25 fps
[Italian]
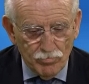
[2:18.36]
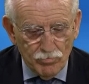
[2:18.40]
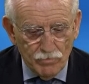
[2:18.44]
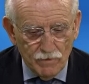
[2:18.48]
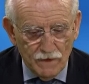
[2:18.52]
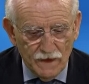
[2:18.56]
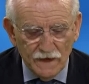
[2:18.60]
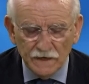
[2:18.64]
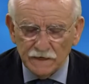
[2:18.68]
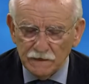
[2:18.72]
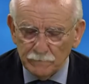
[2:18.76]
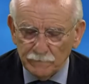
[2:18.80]

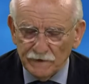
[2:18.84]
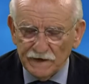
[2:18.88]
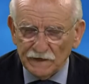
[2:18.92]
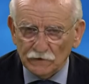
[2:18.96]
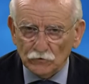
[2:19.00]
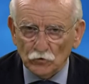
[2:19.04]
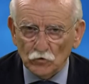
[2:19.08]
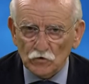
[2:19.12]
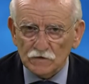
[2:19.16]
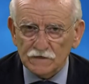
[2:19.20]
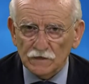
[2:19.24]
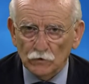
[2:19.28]
e
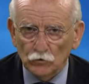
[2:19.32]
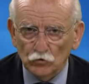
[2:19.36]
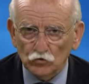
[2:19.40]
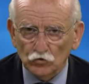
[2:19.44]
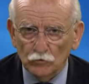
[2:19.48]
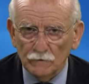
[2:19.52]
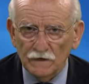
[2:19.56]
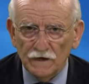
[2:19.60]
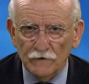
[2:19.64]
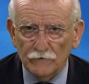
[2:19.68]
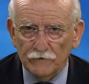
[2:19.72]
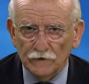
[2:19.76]
ripeto, secondo
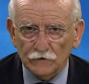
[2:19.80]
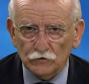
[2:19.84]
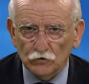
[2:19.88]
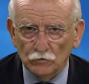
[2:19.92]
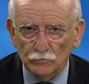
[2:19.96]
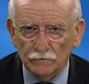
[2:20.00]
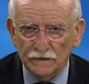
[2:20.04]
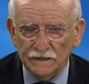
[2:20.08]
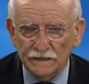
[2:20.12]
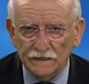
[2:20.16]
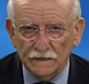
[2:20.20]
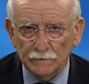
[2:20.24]
me ha fatto
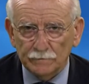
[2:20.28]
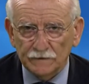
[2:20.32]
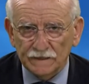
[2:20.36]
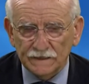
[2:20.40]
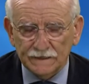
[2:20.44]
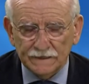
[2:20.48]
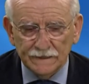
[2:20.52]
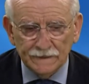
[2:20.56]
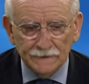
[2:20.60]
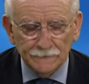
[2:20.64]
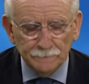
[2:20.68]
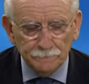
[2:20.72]
bene
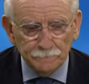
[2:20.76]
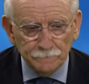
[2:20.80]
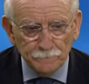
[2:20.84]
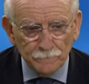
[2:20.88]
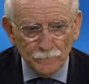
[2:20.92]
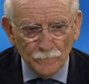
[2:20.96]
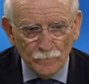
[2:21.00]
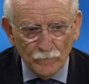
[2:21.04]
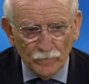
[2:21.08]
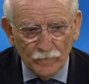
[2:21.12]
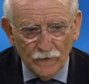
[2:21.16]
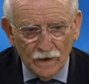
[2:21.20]
perché
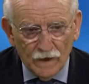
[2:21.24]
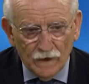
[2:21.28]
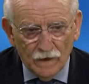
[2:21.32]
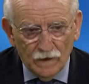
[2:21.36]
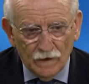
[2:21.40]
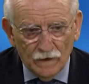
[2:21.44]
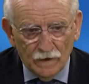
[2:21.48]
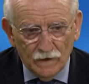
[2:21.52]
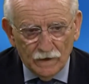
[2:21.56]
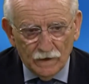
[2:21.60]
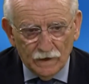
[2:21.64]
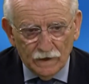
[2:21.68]

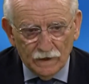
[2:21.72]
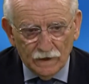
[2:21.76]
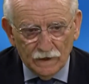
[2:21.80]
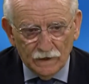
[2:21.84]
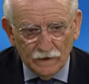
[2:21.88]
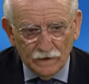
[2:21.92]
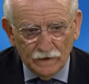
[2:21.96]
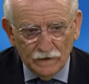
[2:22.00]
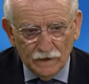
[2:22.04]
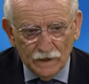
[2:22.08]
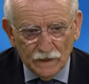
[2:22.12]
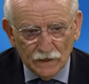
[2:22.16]

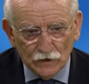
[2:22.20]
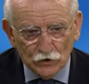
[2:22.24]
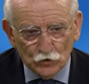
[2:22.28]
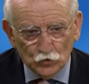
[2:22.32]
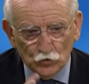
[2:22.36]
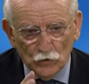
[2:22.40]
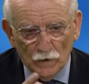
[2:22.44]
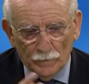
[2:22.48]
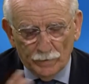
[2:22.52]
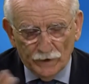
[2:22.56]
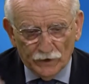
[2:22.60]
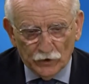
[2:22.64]
in eh,
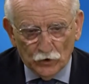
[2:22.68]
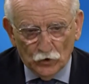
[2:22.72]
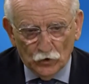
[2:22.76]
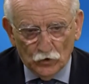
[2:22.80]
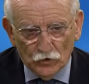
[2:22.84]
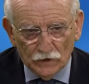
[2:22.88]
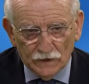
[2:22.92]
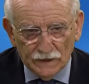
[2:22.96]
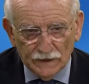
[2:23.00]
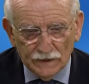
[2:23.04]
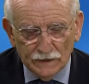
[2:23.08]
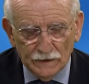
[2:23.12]
due
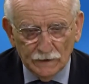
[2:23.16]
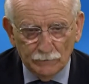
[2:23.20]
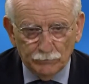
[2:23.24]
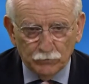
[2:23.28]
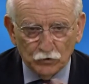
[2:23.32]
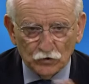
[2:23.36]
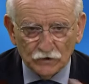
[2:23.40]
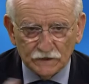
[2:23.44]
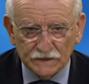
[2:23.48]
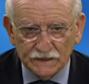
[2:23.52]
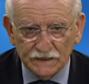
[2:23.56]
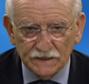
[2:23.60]
parole,
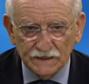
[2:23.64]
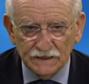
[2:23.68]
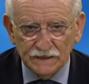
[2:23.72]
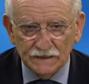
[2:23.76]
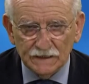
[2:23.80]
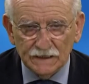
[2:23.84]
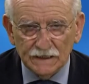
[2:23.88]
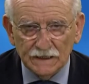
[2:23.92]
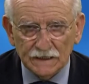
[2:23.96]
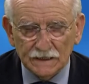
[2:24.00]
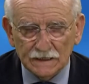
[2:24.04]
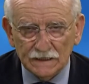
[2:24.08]

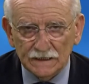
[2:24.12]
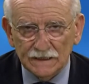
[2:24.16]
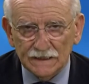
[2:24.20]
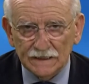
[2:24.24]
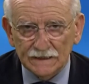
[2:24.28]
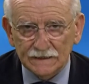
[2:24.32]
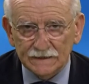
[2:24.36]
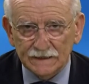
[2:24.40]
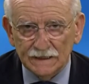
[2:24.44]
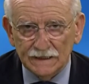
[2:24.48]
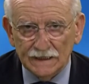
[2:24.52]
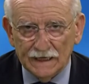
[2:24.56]
porcherie
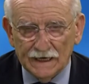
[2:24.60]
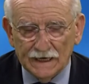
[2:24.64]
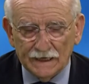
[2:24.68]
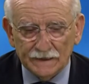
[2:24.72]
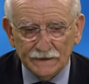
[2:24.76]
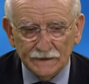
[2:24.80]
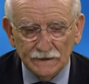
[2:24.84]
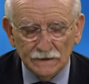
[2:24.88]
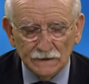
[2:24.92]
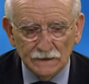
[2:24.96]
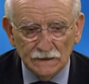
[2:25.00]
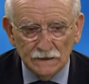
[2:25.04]

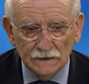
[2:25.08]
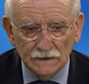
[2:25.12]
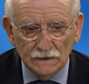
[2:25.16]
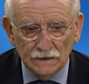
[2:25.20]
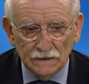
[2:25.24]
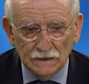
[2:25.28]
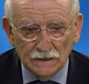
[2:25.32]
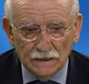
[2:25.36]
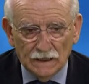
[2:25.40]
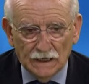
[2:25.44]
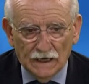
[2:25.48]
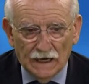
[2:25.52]
clientelari,
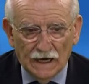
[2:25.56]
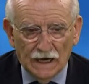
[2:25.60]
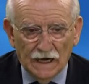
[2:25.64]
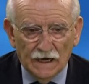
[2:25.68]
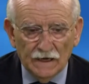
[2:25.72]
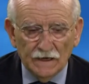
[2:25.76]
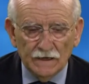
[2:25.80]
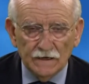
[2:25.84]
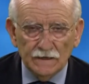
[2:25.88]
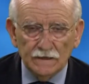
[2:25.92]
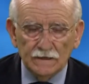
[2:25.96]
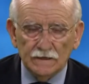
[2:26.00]

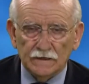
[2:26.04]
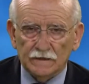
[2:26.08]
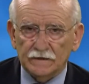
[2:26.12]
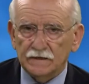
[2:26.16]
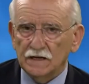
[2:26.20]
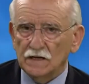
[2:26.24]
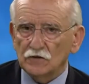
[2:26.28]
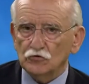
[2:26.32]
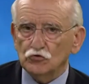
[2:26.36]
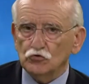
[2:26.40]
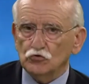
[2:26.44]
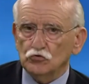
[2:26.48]
ha
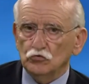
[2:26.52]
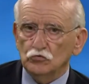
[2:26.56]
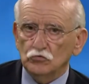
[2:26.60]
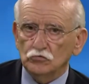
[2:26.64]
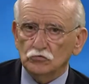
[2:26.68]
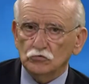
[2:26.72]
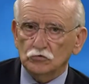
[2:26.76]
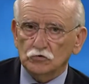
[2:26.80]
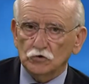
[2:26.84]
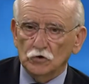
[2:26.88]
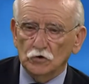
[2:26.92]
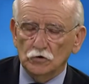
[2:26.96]

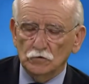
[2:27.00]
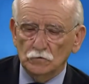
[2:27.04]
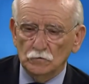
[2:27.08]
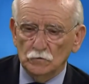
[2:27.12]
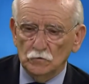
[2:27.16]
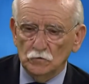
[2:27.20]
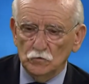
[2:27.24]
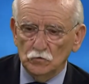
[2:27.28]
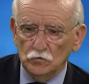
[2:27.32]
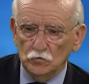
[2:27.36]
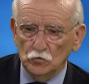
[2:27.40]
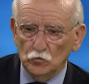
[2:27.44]
riassunto
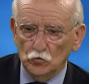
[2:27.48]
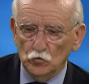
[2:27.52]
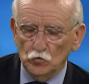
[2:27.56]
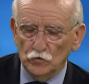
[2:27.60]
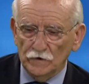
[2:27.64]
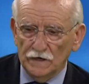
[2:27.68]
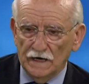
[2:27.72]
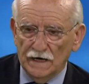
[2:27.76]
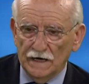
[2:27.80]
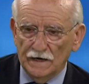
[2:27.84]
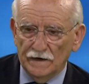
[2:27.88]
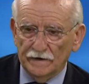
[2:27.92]

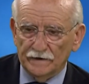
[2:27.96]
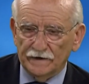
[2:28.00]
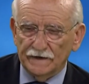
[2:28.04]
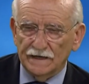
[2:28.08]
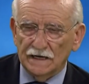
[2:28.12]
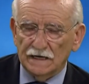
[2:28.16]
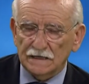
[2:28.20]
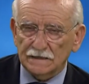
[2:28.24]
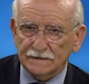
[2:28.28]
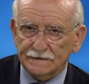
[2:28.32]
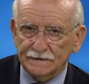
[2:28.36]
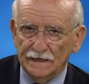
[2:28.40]
una
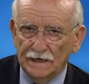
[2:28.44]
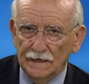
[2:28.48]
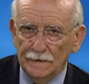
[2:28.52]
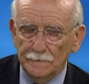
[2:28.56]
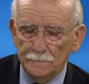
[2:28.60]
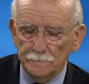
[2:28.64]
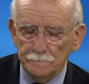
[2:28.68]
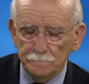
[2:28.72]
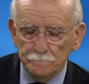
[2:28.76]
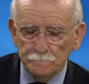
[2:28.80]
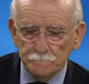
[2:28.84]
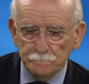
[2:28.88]

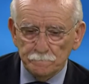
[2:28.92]
realtà